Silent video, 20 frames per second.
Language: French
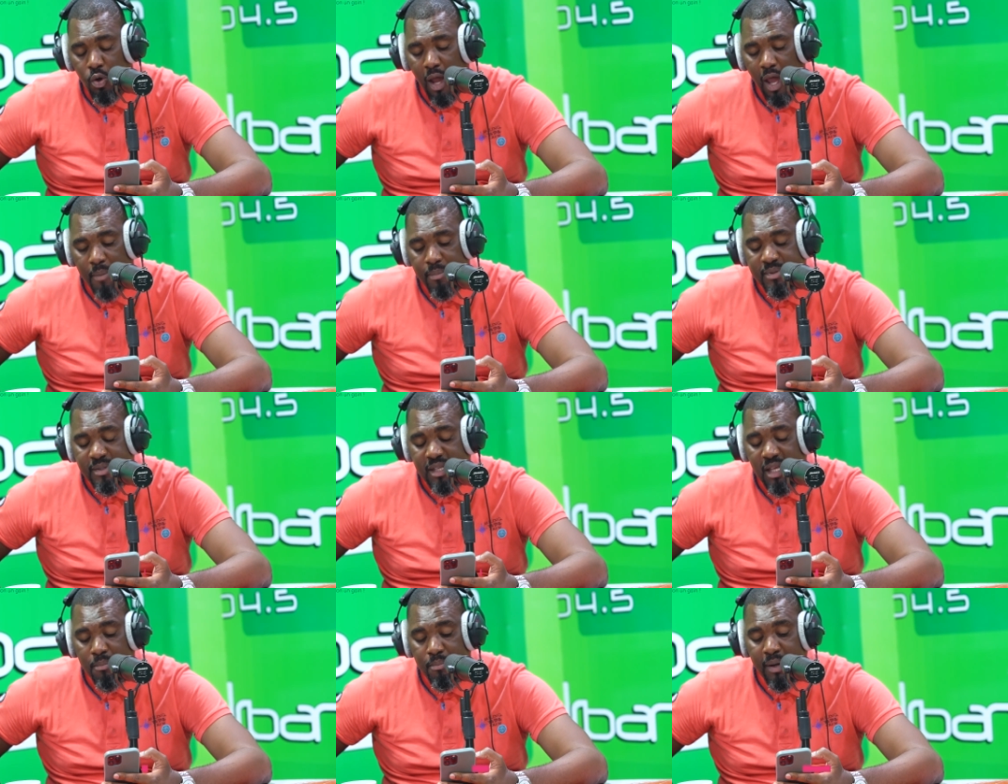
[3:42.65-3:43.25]

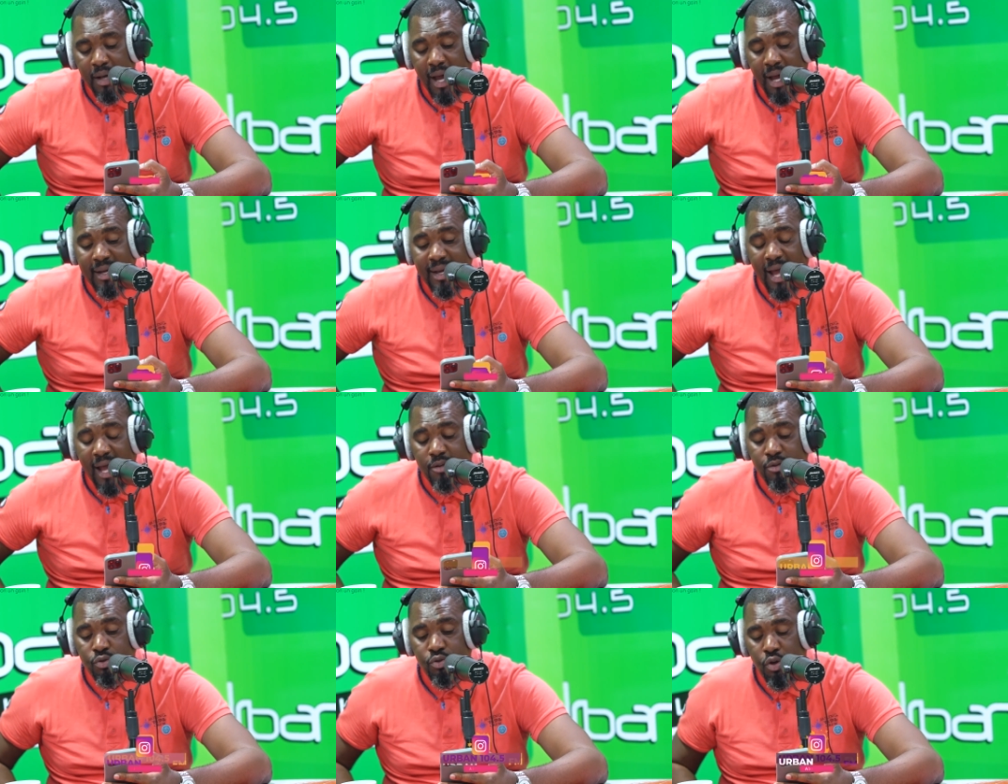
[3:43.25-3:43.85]
FC
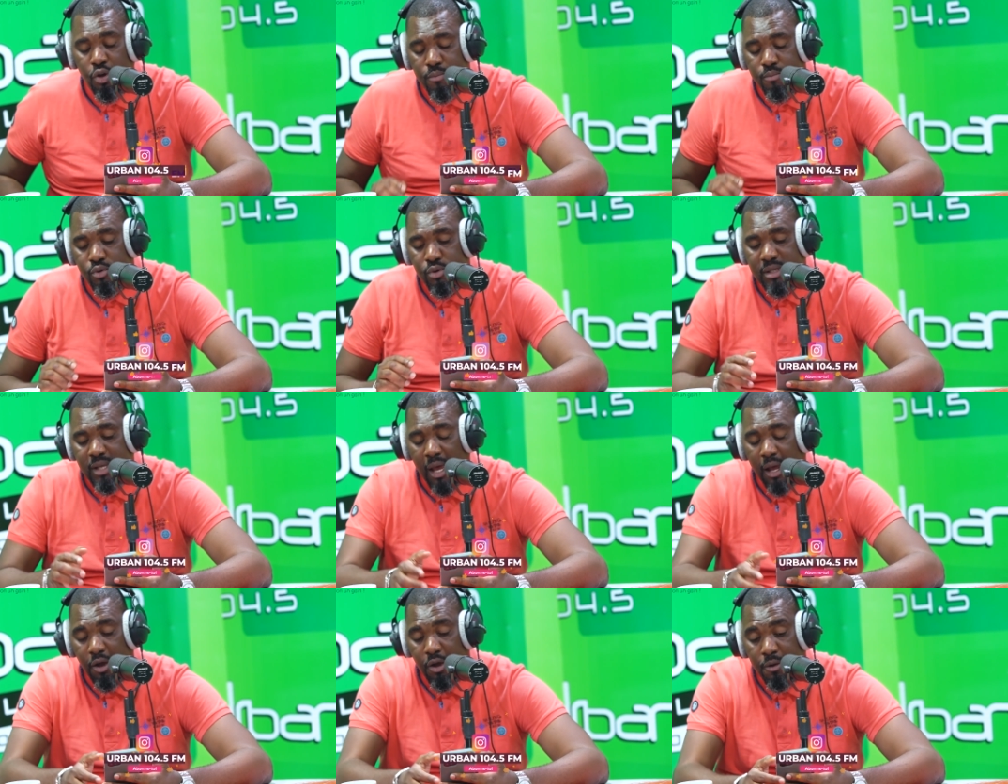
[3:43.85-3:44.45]
Braga 2
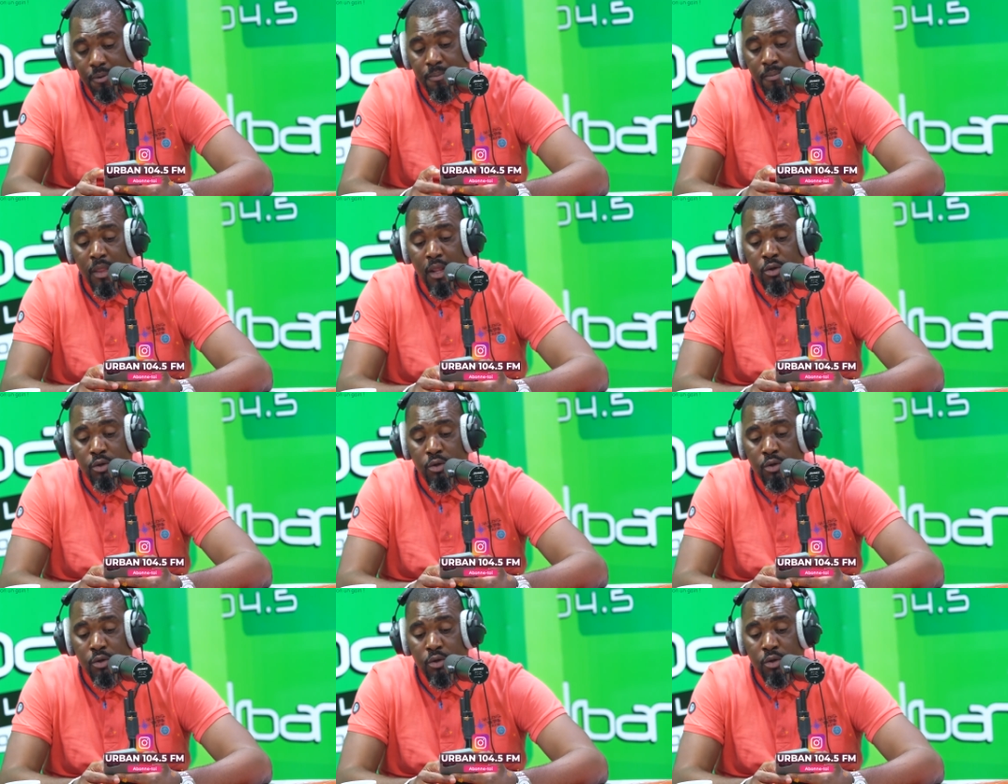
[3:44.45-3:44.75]
buts à 1.